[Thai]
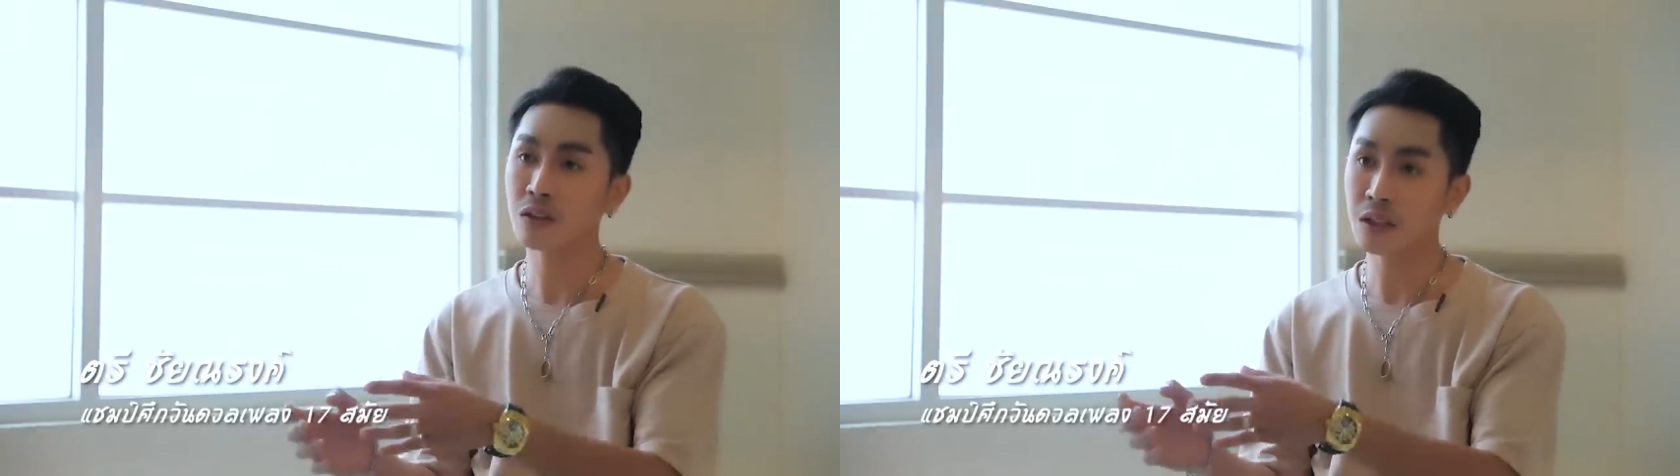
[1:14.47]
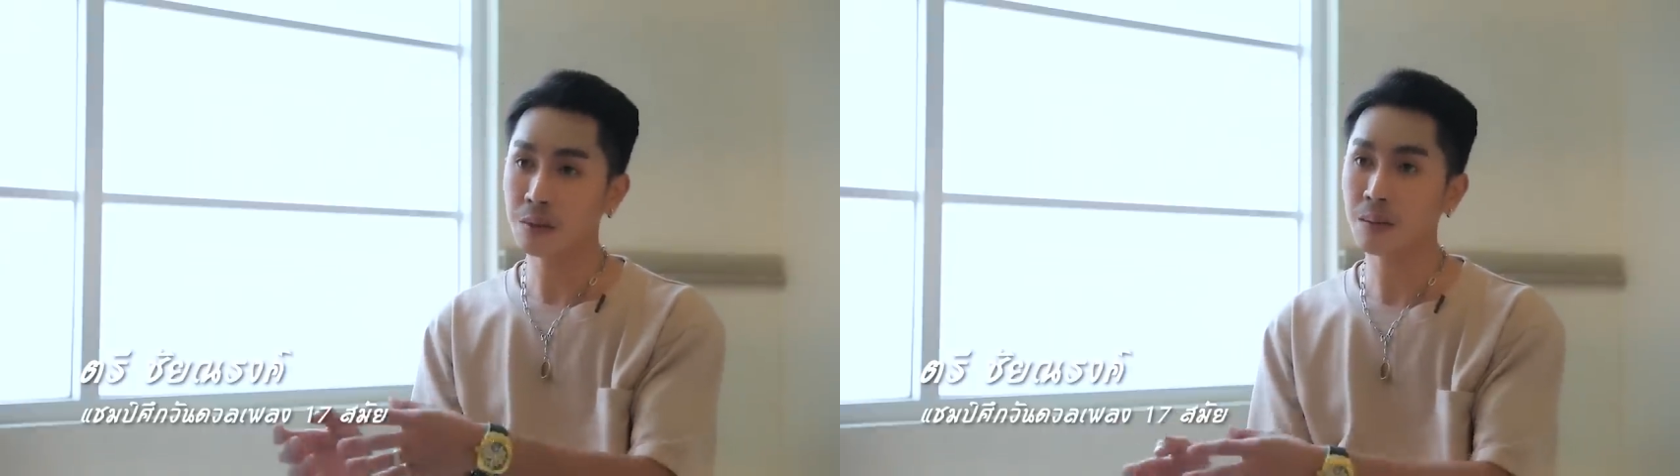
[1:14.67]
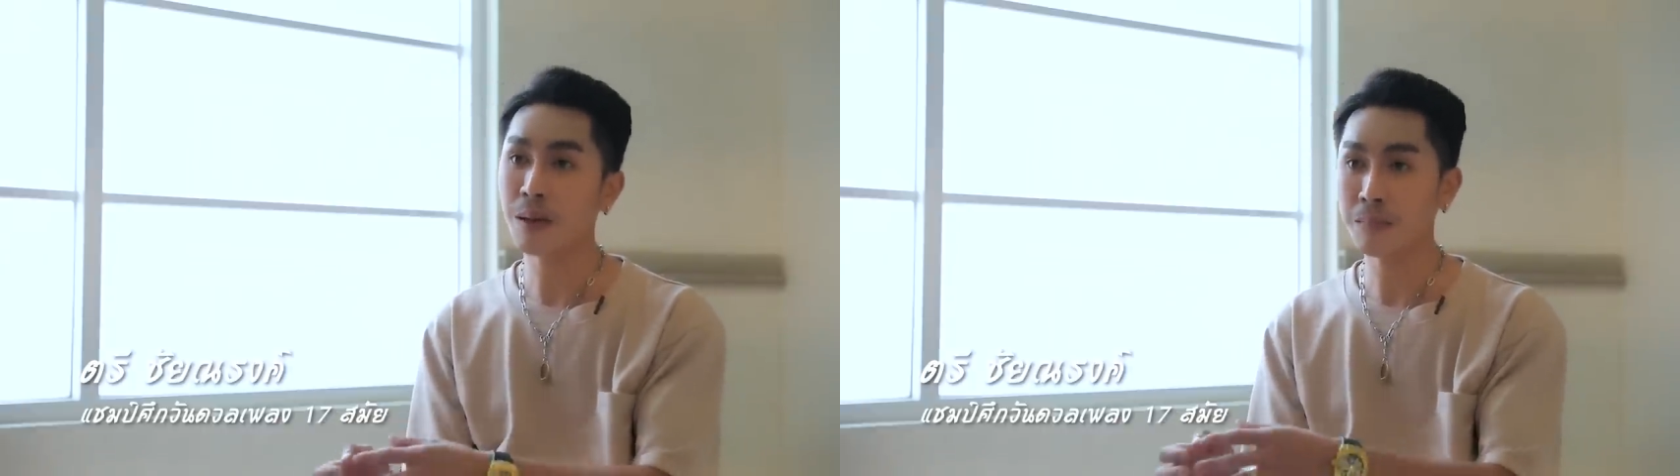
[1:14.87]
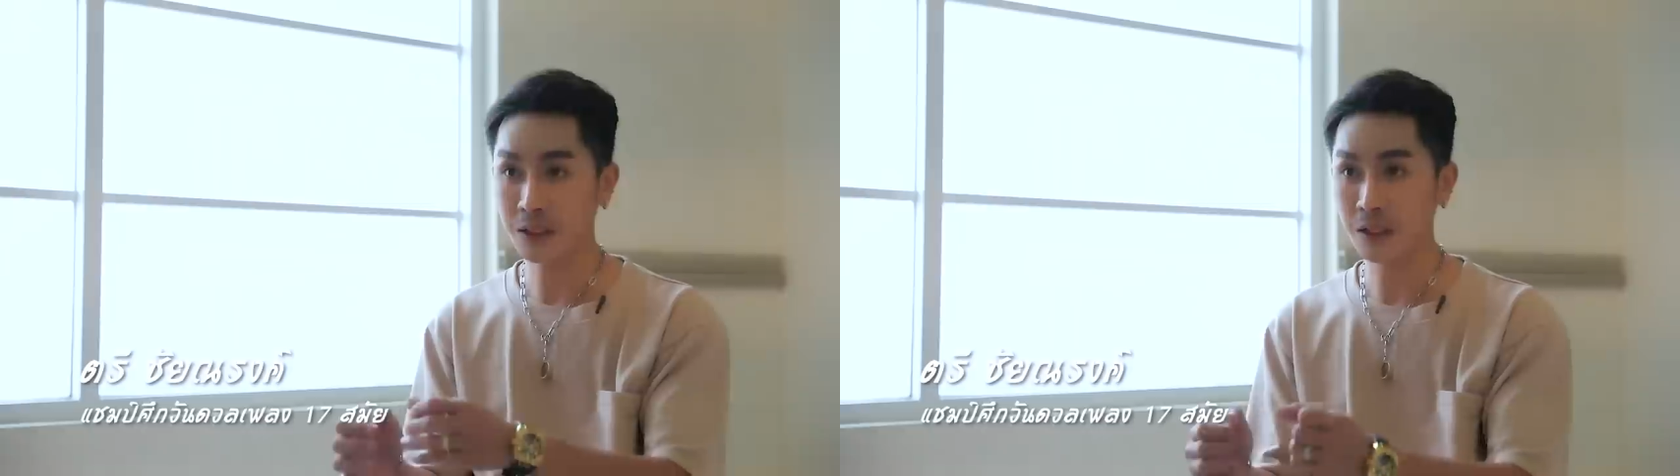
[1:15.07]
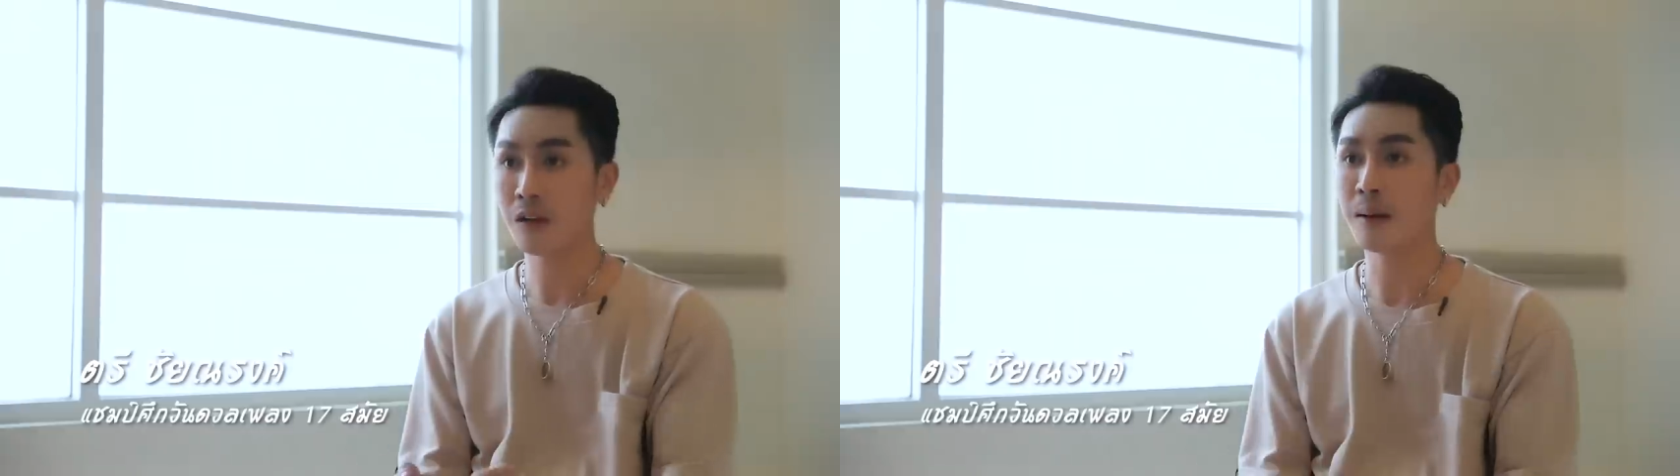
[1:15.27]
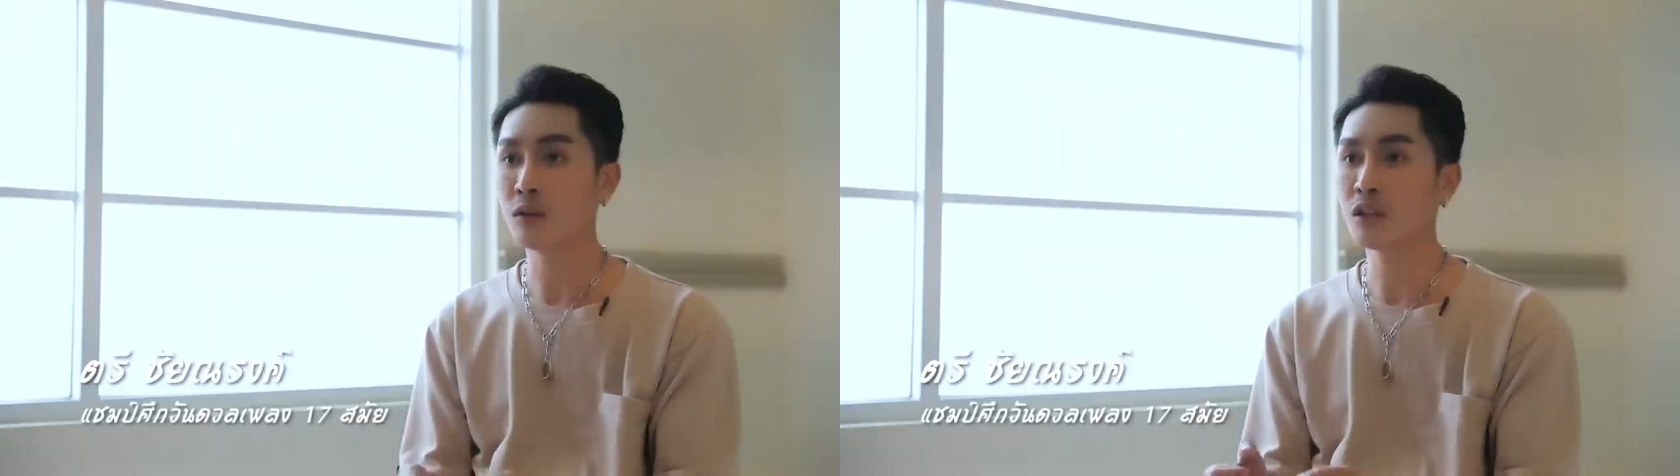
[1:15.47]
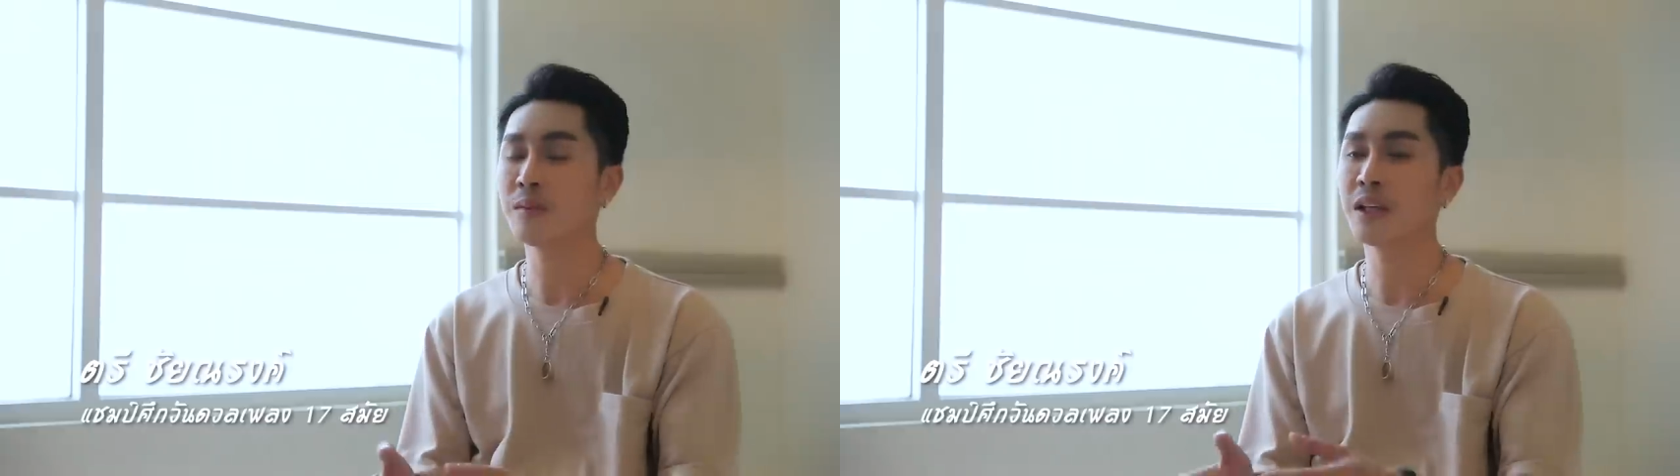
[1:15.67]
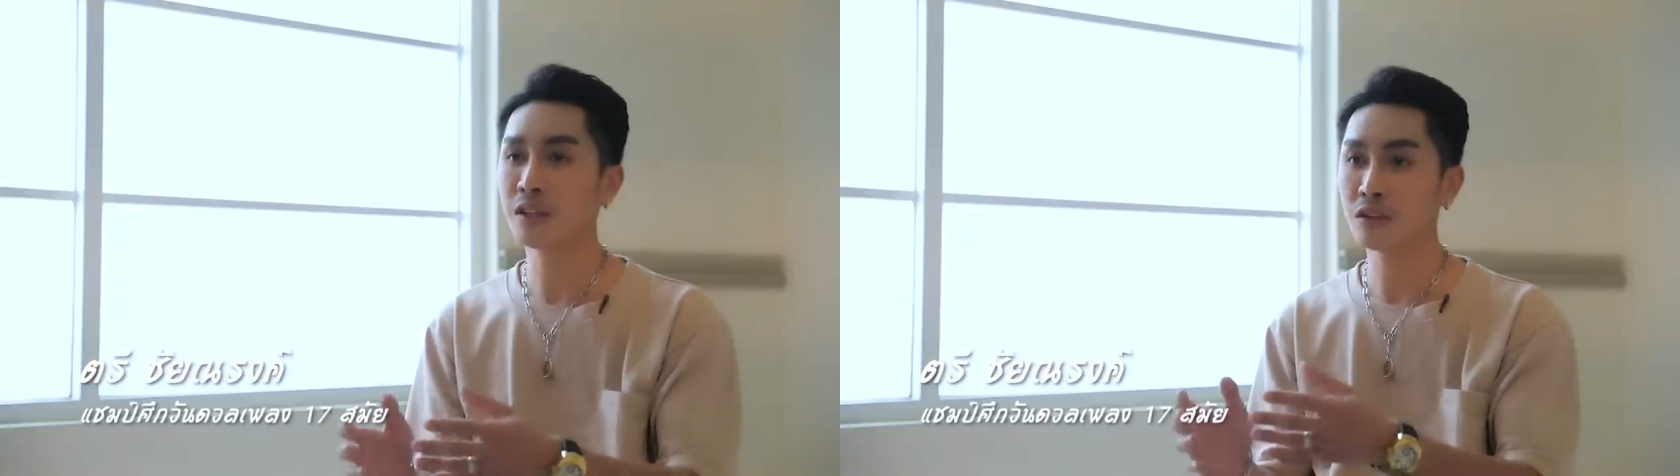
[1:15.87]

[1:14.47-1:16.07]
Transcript: ต้องเติมน้ำมันบางทีเราขับรถก็มาเอง